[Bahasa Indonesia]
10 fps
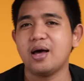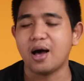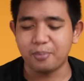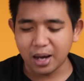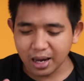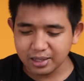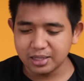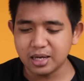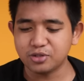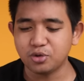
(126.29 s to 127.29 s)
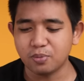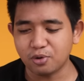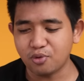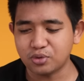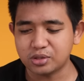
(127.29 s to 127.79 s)
Apakah dia juga
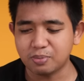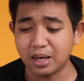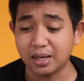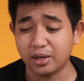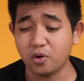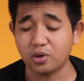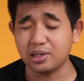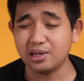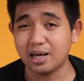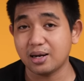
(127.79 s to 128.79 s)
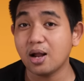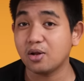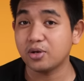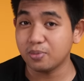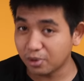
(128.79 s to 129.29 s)
berfungsi sebagai recorder? Karena
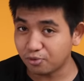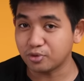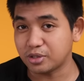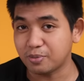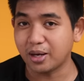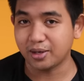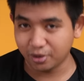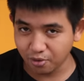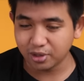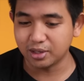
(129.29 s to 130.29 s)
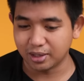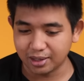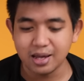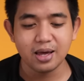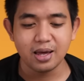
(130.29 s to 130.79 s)
kalau dia berfungsi sebagai recorder,
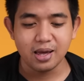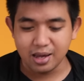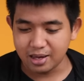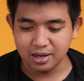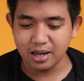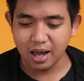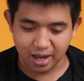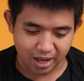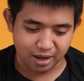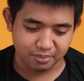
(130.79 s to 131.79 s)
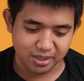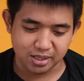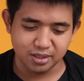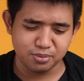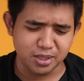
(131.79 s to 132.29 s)
ini akan
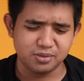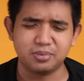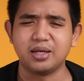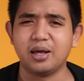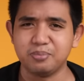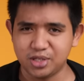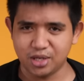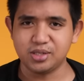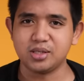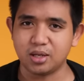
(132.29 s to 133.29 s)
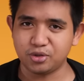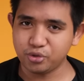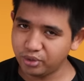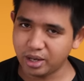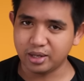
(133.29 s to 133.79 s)
menjadi semacam game changer
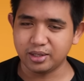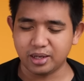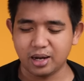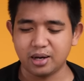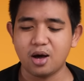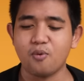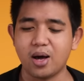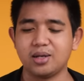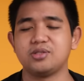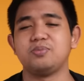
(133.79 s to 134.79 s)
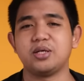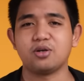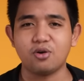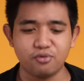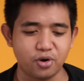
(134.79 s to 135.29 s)
juga di ranah wireless
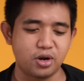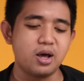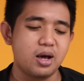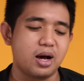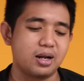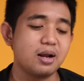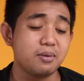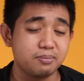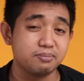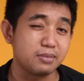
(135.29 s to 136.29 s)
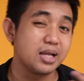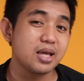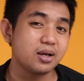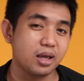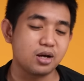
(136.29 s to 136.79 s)
microphone. Karena
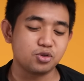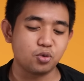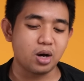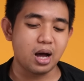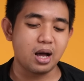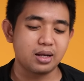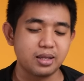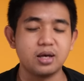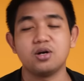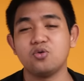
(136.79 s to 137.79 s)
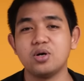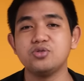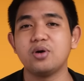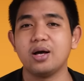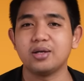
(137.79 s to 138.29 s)
banyak yang suka nanya ke gue
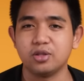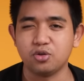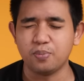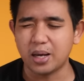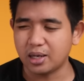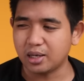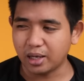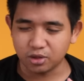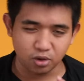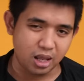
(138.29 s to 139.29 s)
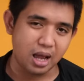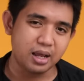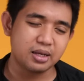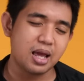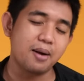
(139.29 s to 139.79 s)
juga gitu, para kreator
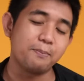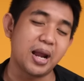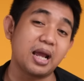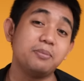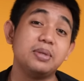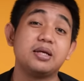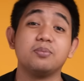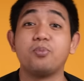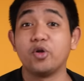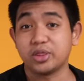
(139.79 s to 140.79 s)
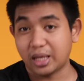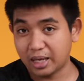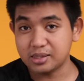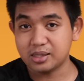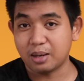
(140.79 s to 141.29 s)
lain yang pengen bikin
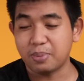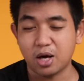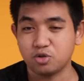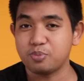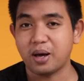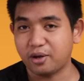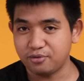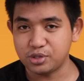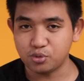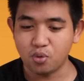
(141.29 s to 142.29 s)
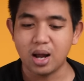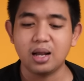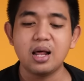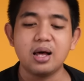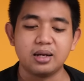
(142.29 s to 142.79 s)
podcast tanpa harus pakai
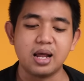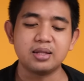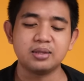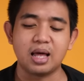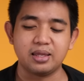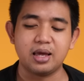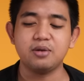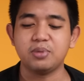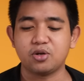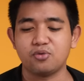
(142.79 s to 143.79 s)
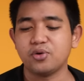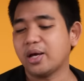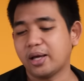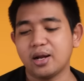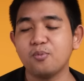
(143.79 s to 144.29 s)
visual dan nanyain mikrofon
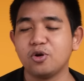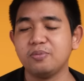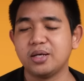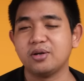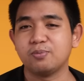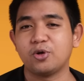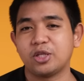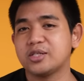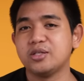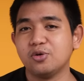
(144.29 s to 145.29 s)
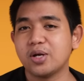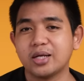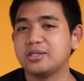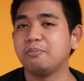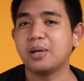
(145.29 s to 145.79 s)
yang enak buat bikin podcast di luar
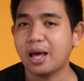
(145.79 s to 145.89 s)
yang simple